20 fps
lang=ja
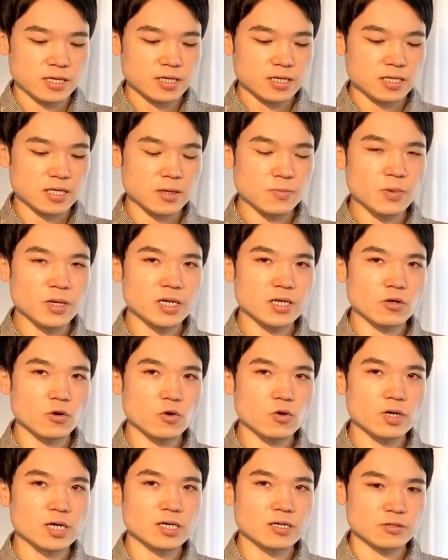やっぱり
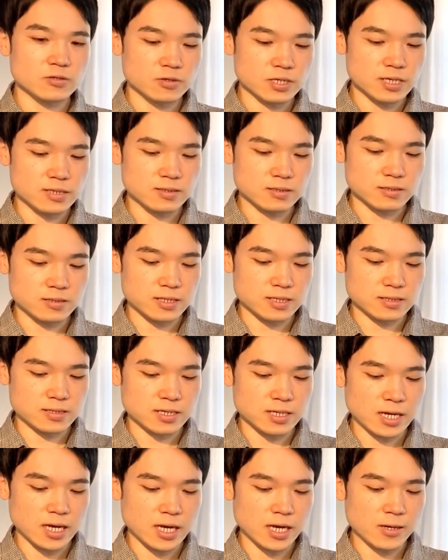音楽のレッスンですか
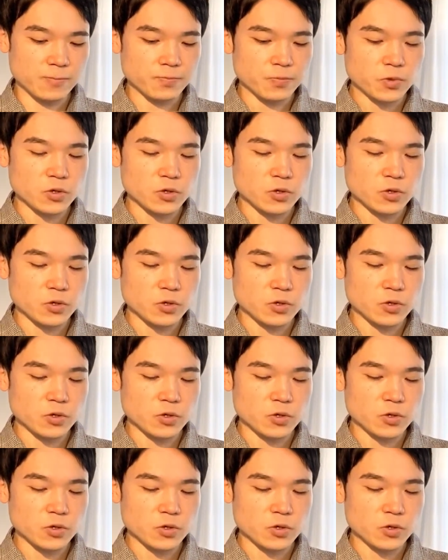ら、